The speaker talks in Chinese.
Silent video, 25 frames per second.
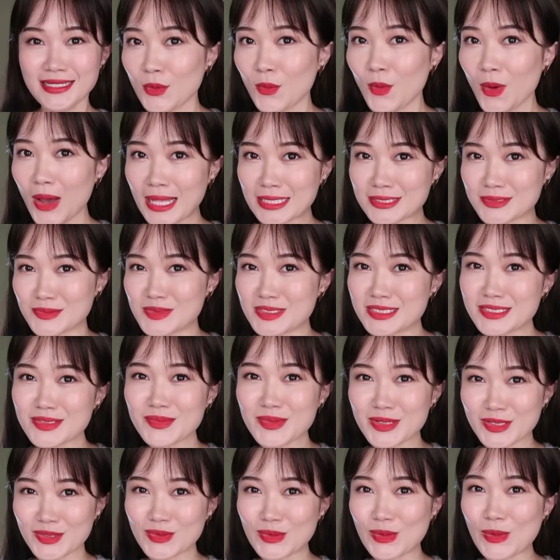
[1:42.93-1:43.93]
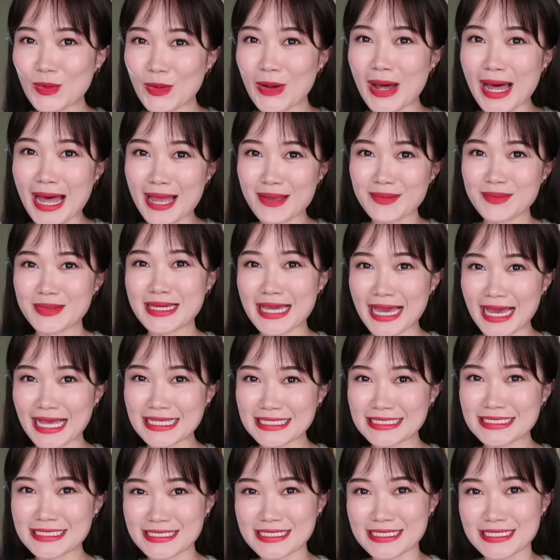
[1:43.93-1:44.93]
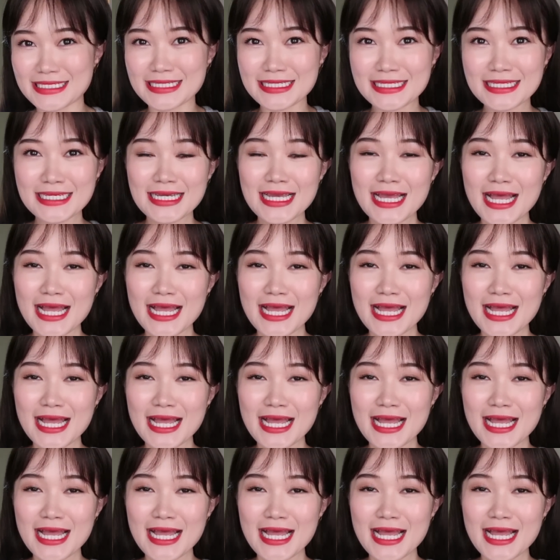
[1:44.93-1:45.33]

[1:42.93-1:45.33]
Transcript: 话怎么这么多啊？还没开始。